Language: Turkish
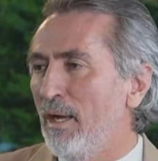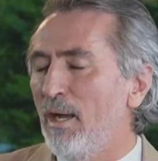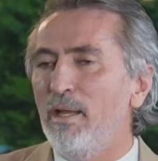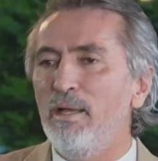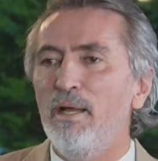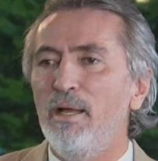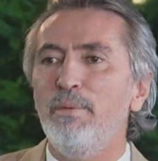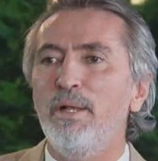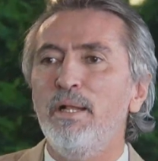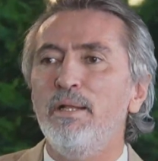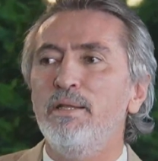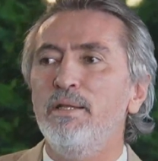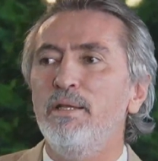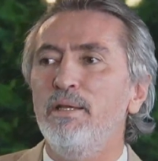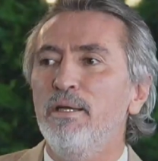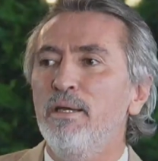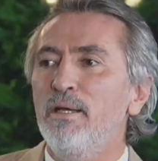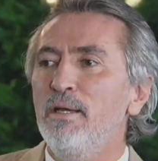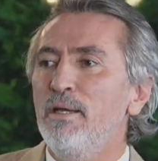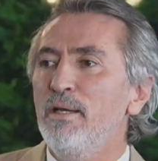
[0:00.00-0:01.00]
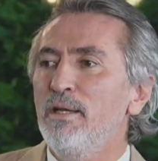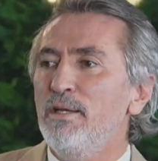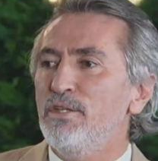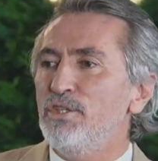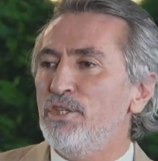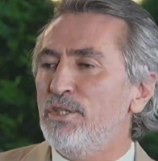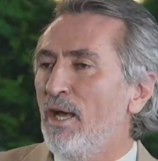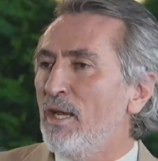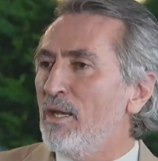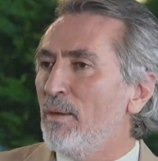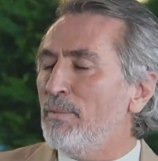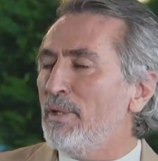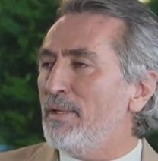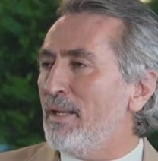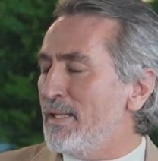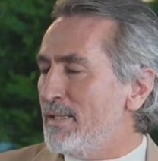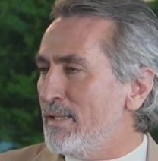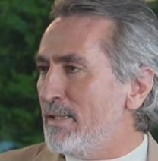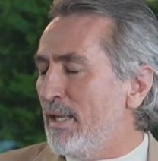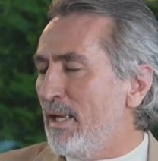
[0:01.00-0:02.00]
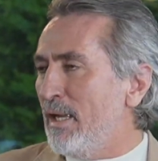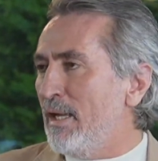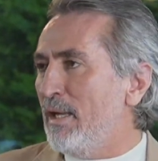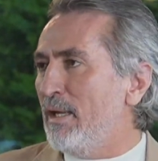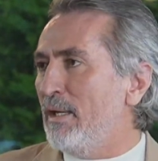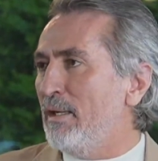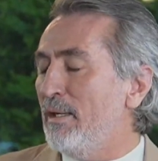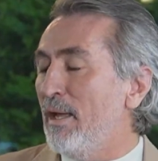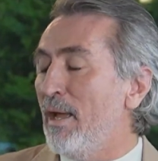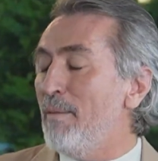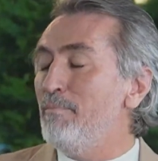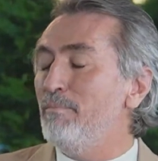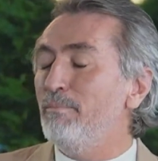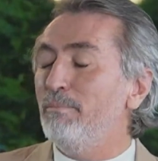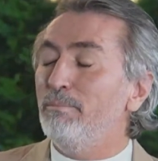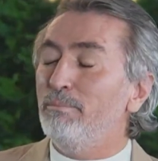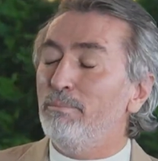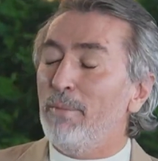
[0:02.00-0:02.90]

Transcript: Hala belki ciddi anlamda desteğe hem